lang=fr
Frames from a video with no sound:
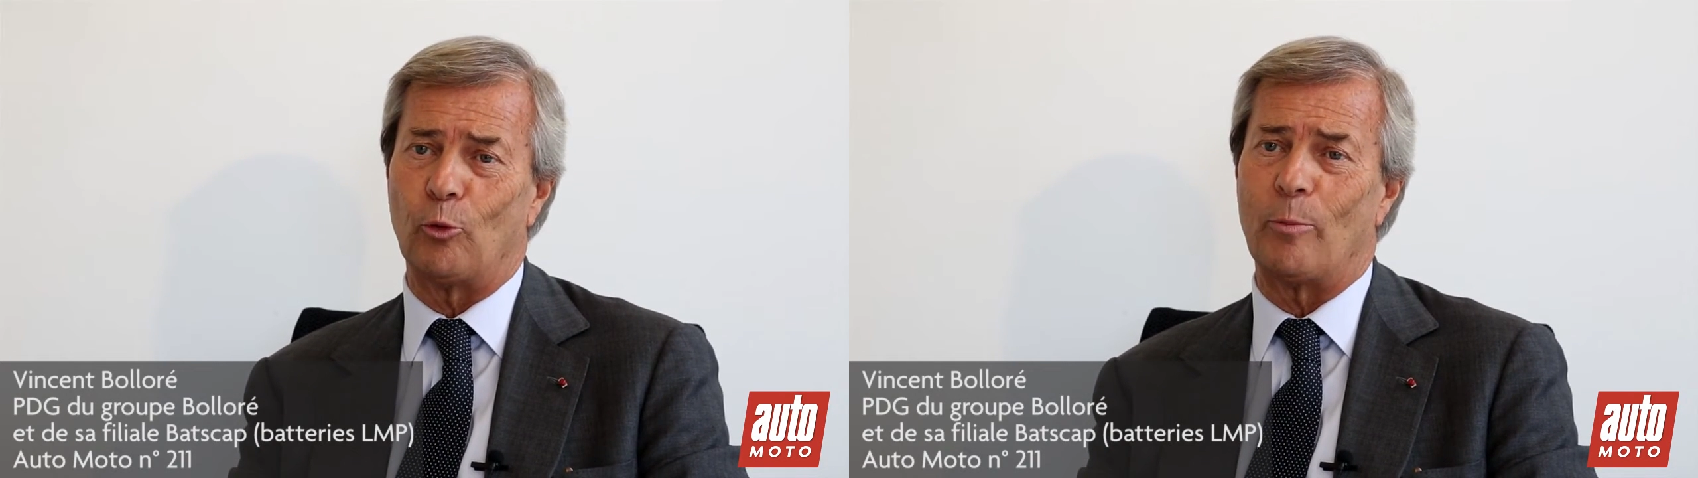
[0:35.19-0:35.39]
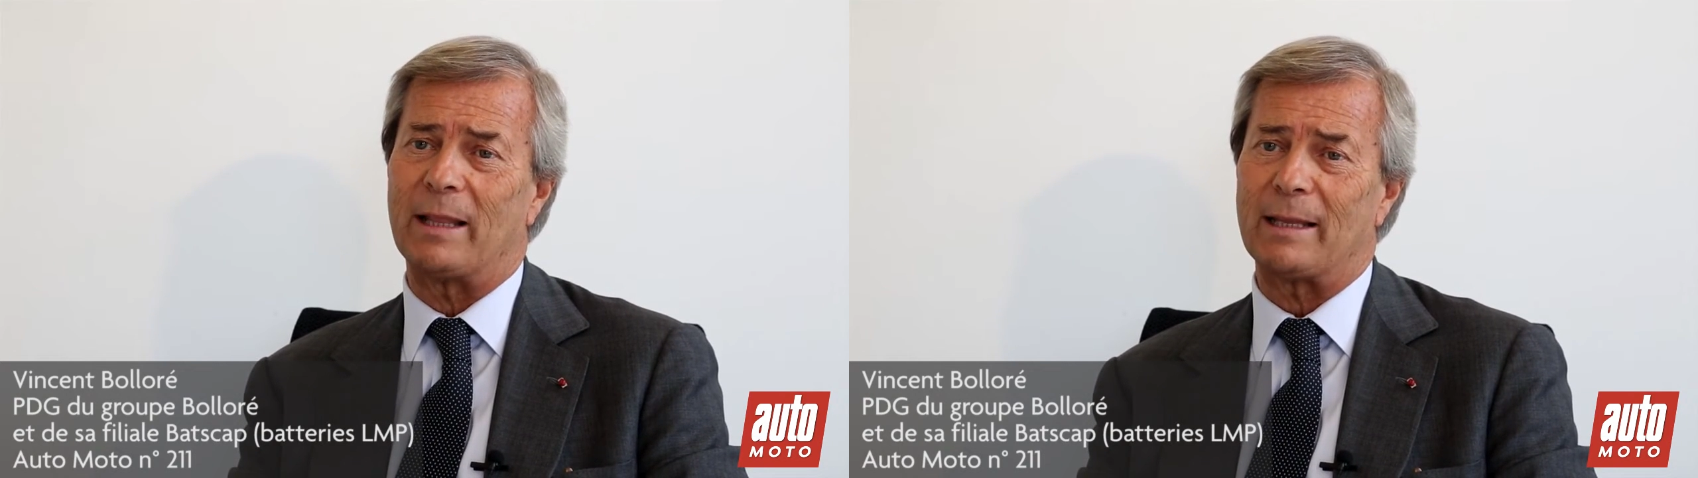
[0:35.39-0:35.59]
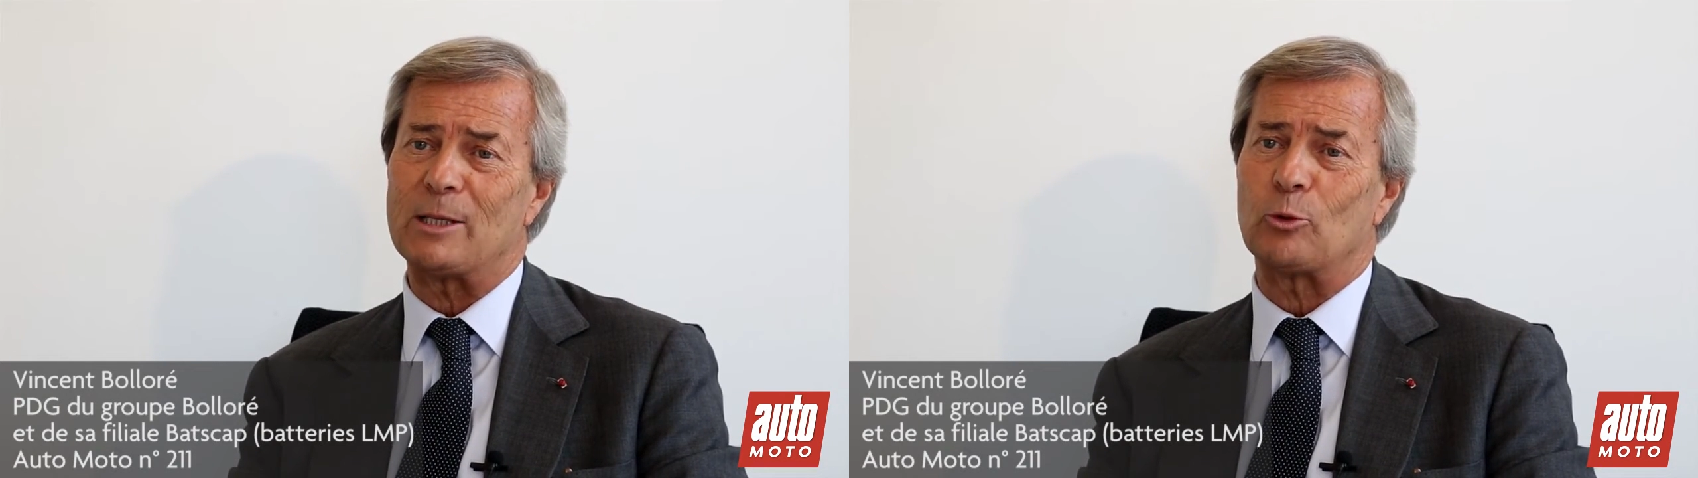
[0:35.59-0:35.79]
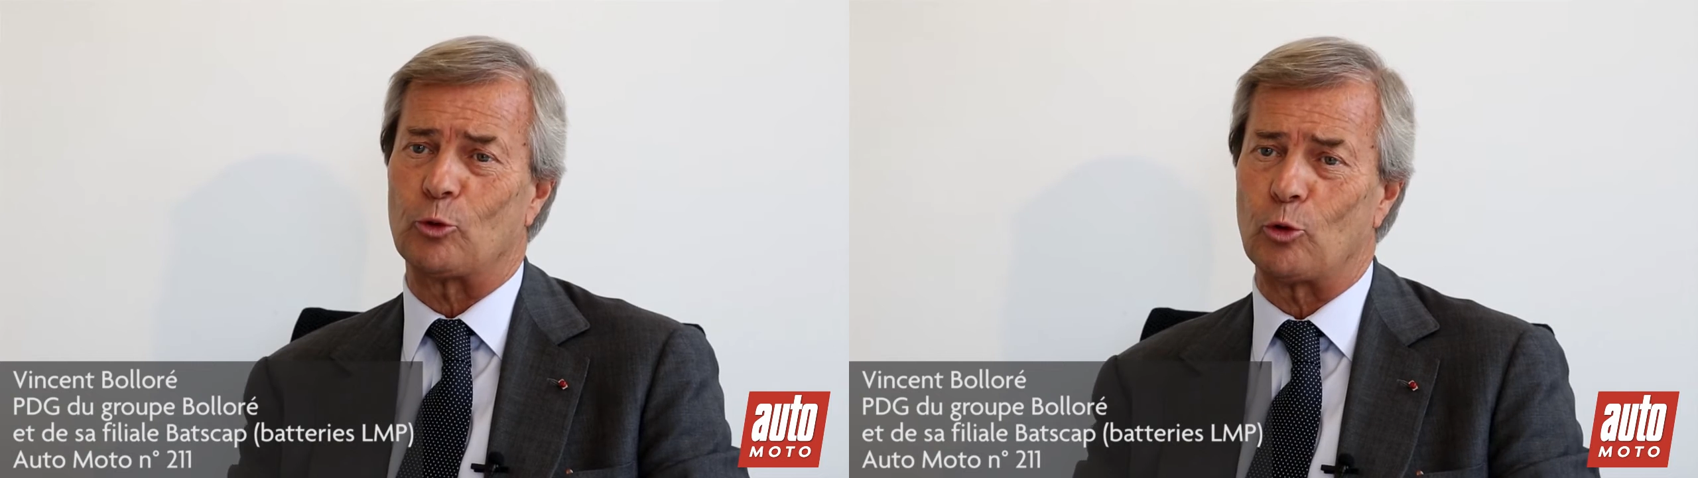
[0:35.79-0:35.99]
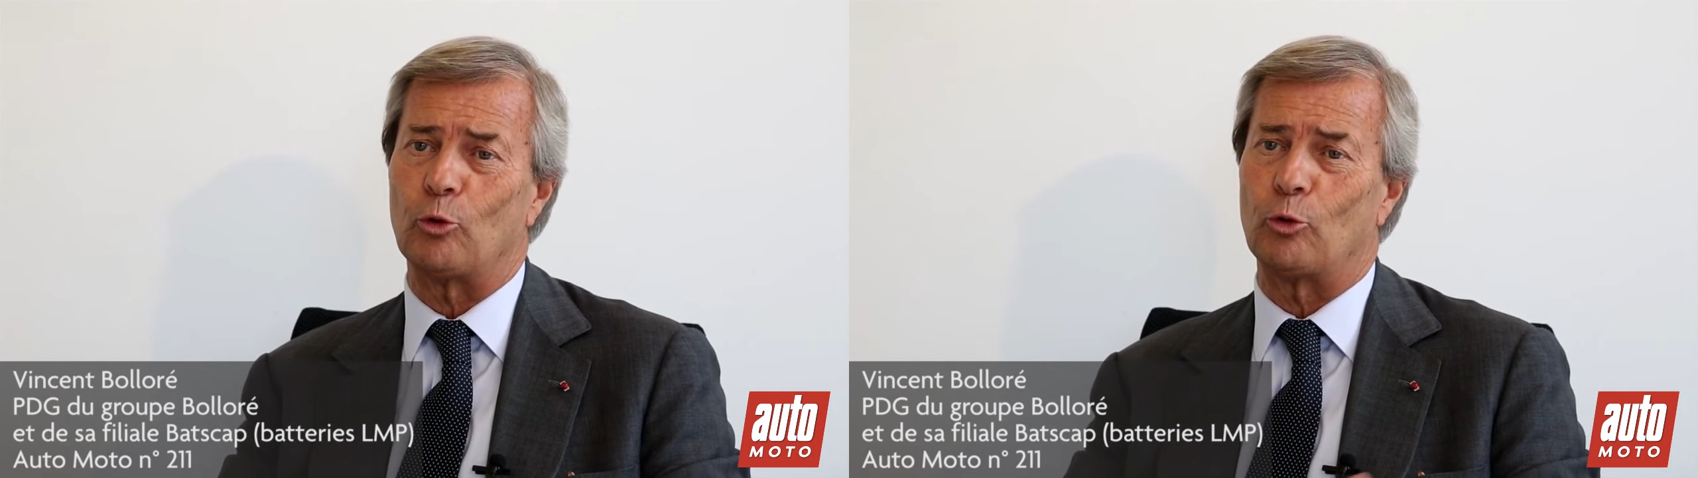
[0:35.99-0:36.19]
nos batteries sont
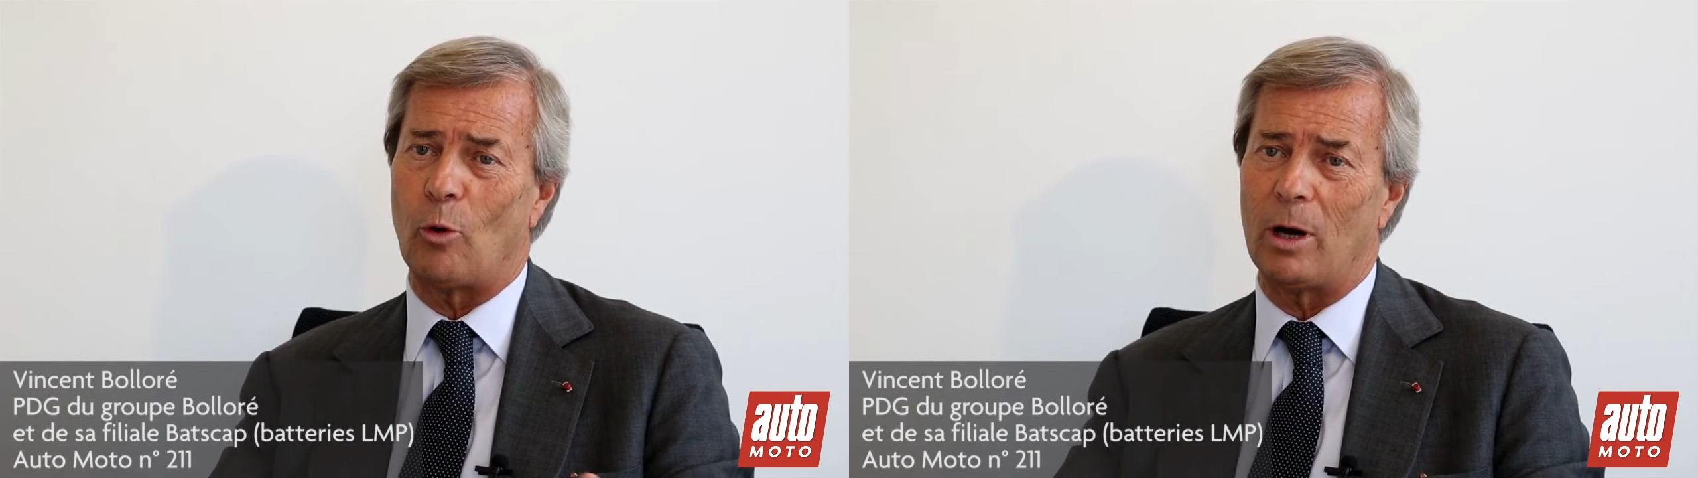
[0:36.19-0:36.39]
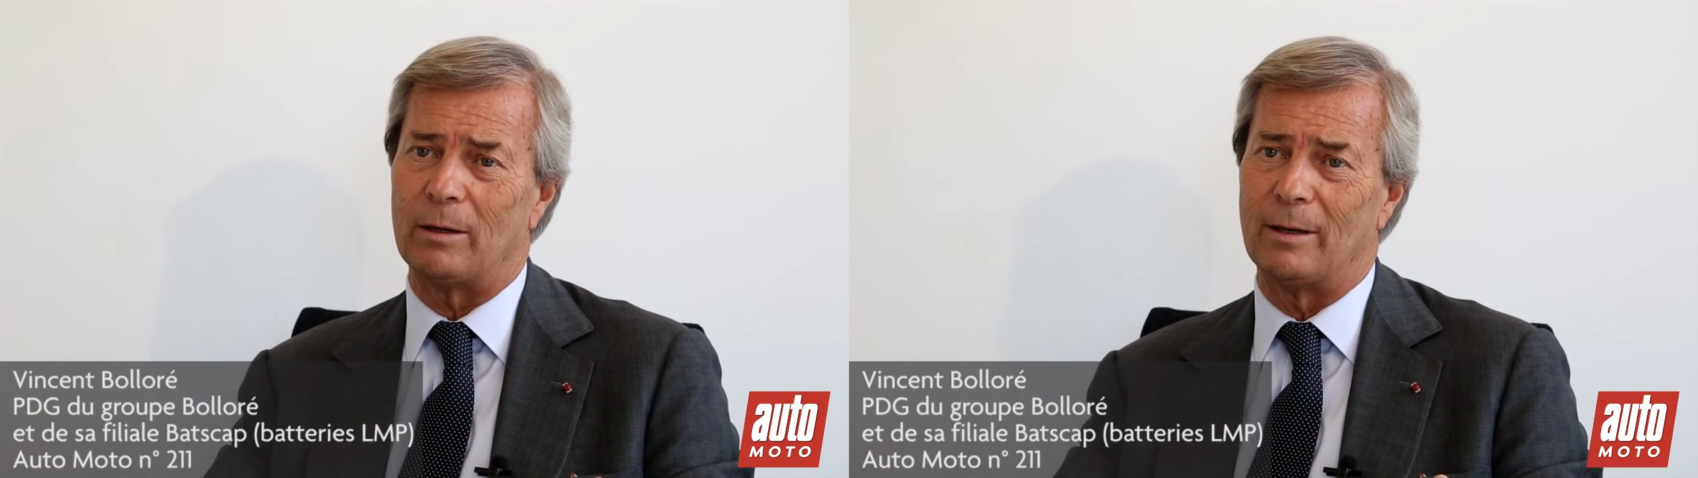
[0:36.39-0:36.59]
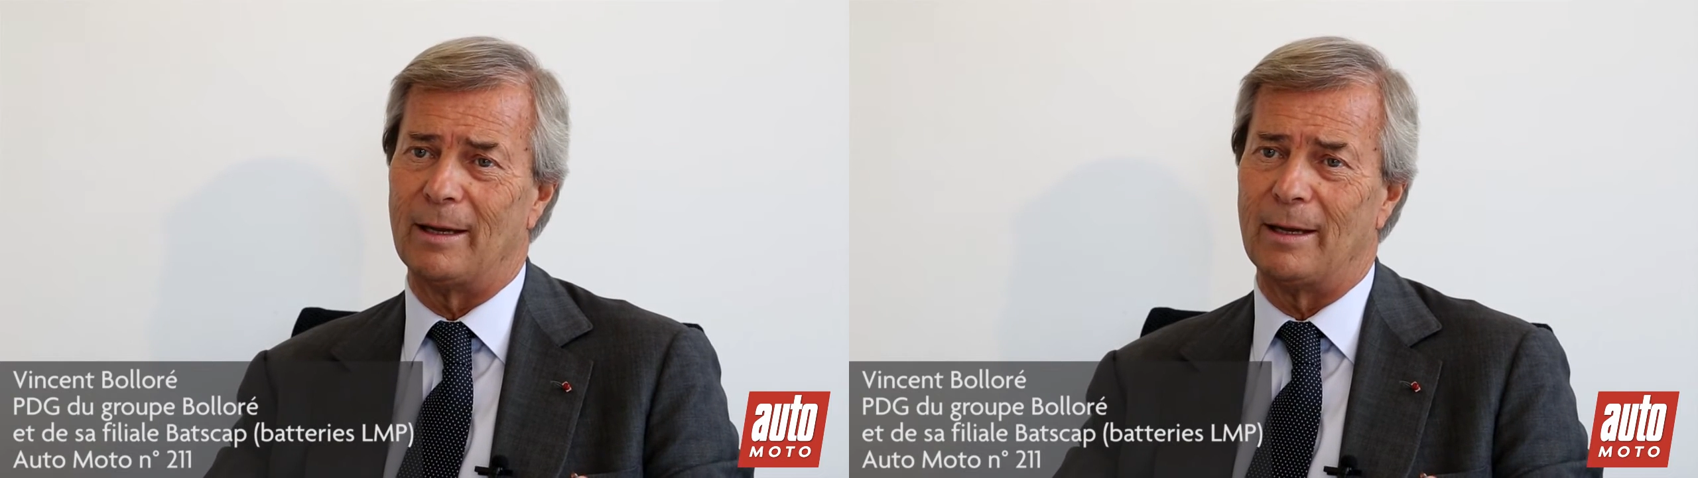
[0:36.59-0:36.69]
sur le toit,